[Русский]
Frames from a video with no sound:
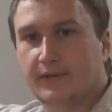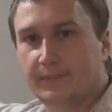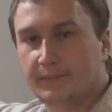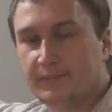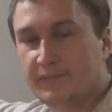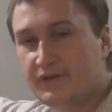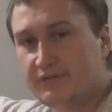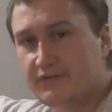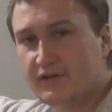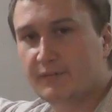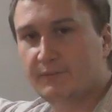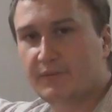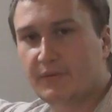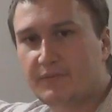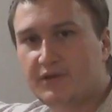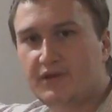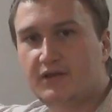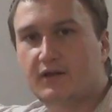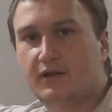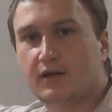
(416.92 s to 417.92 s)
Медведи
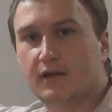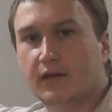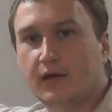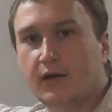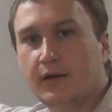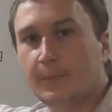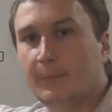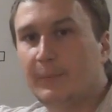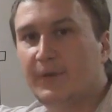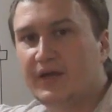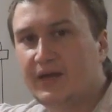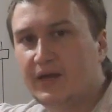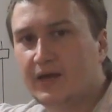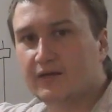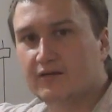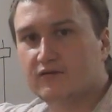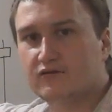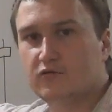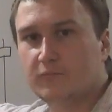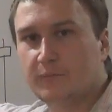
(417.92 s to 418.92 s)
победили, быки
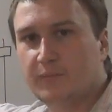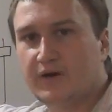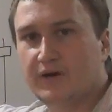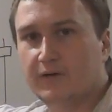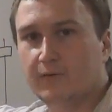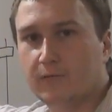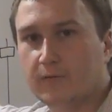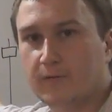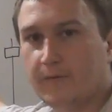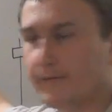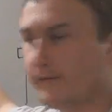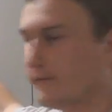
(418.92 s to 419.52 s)
отступают.